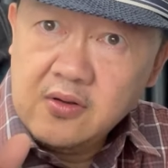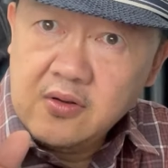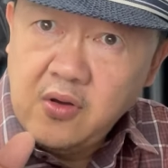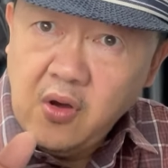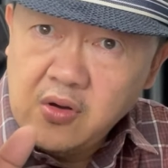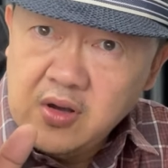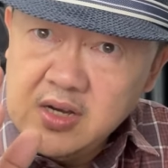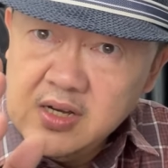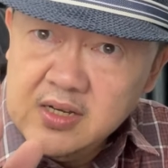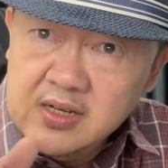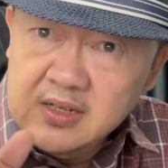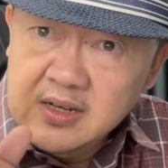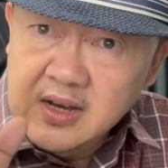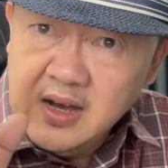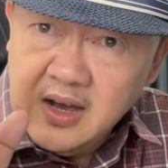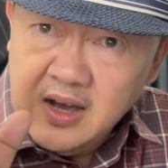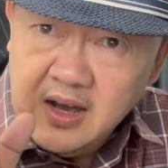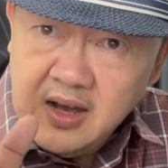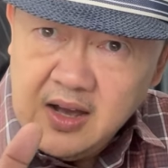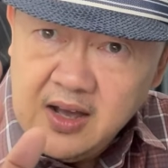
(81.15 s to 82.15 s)
ก็คือ
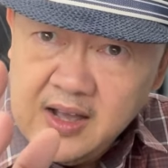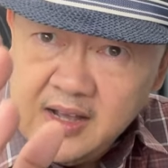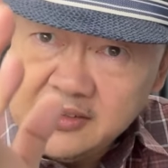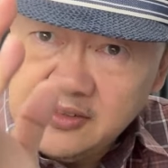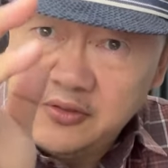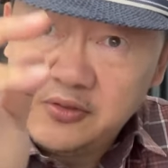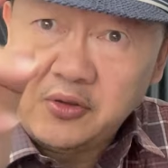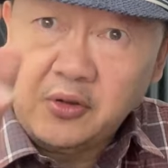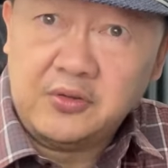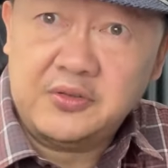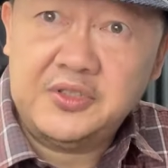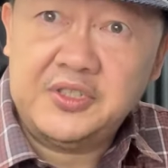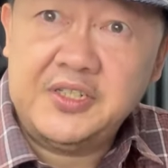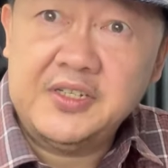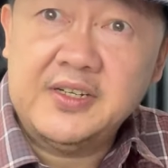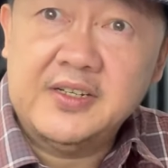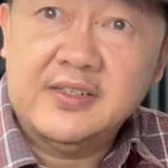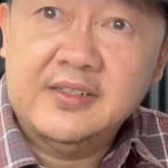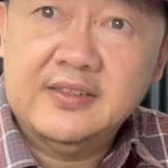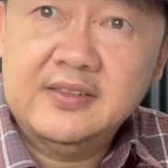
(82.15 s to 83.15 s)
เอิร์ธสด
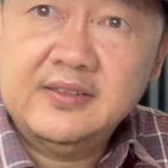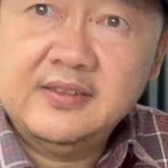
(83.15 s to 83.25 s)
ชื่น